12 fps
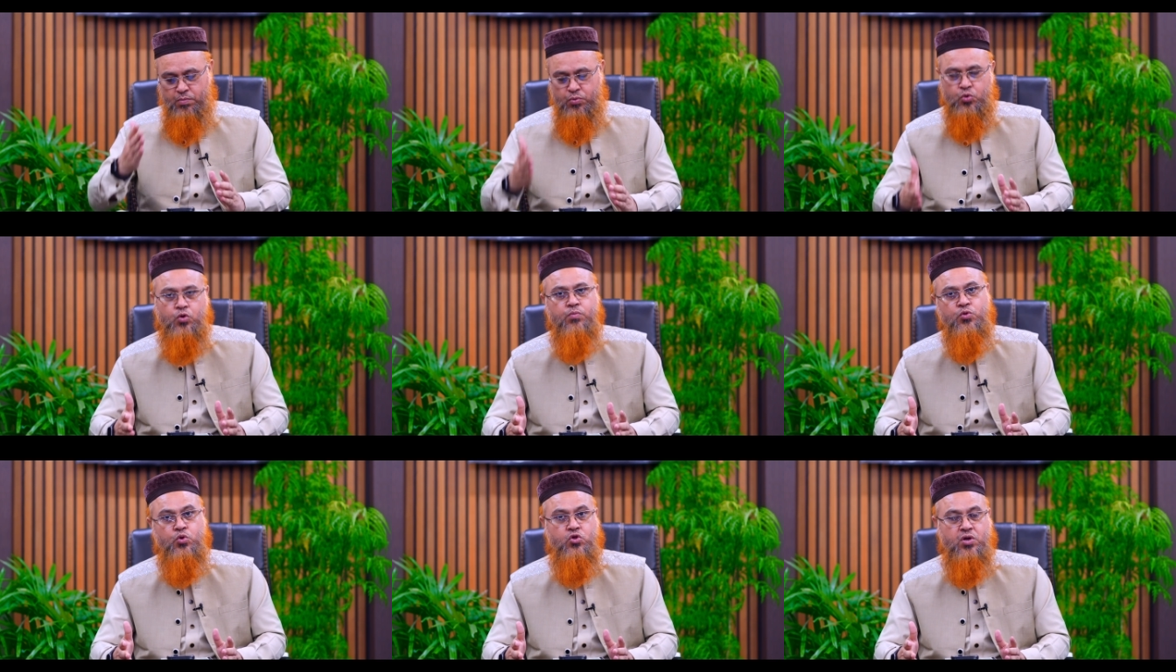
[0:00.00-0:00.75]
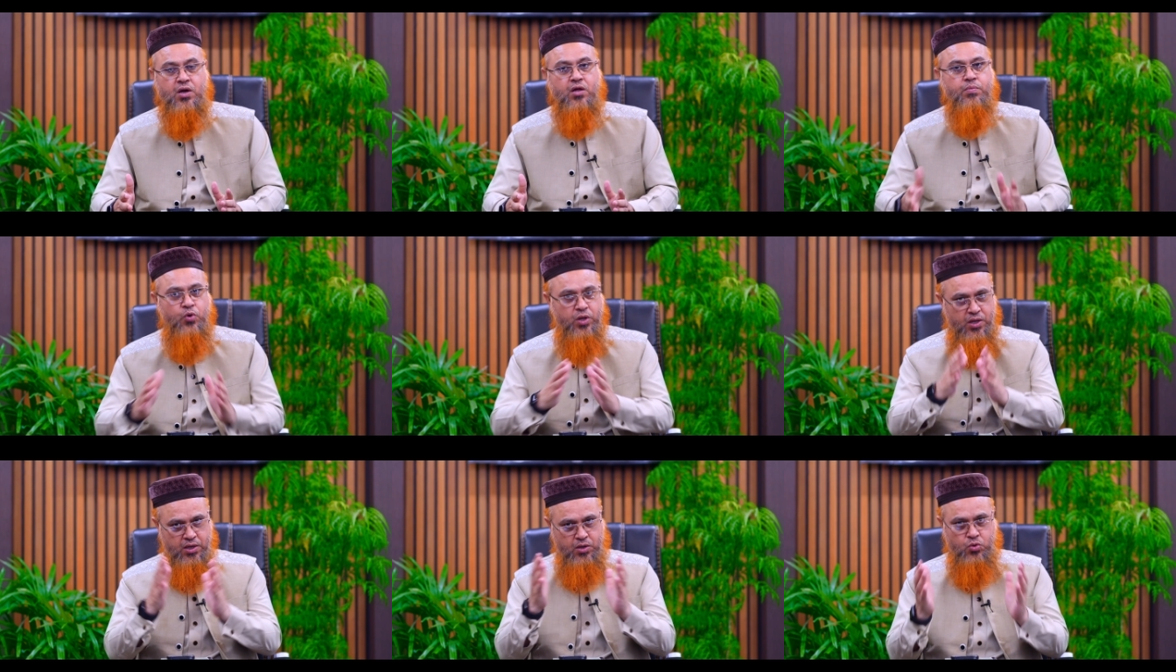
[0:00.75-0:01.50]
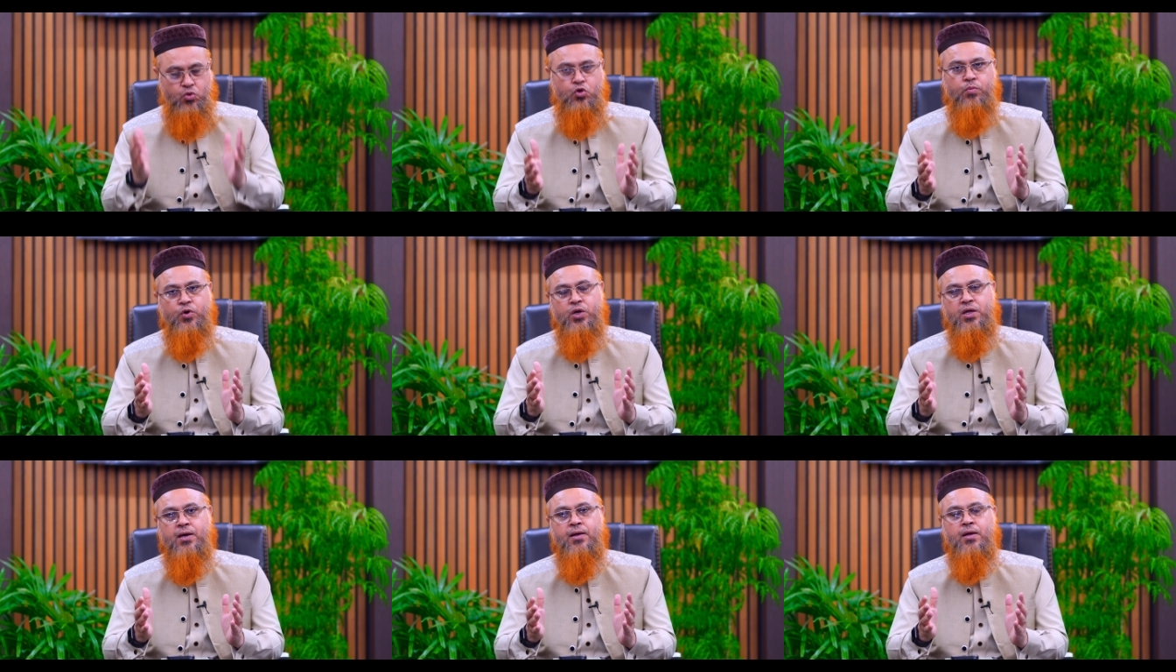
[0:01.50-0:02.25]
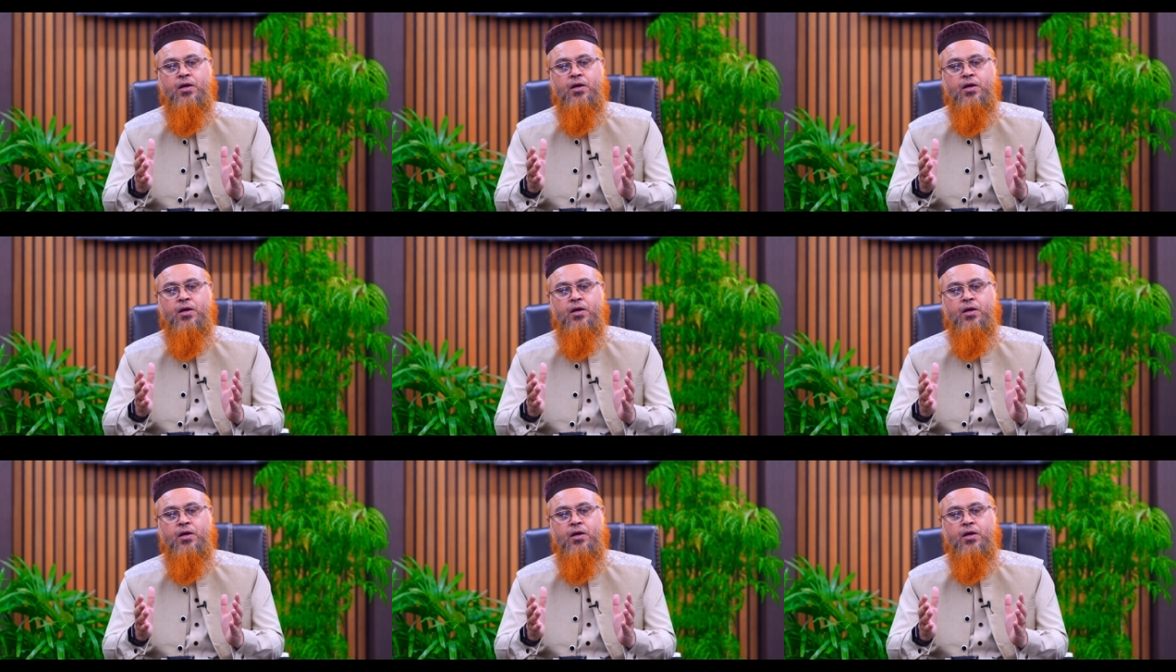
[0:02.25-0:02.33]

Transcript: প্রথম দশ রাকাত পড়ে একটু সময় নিয়ে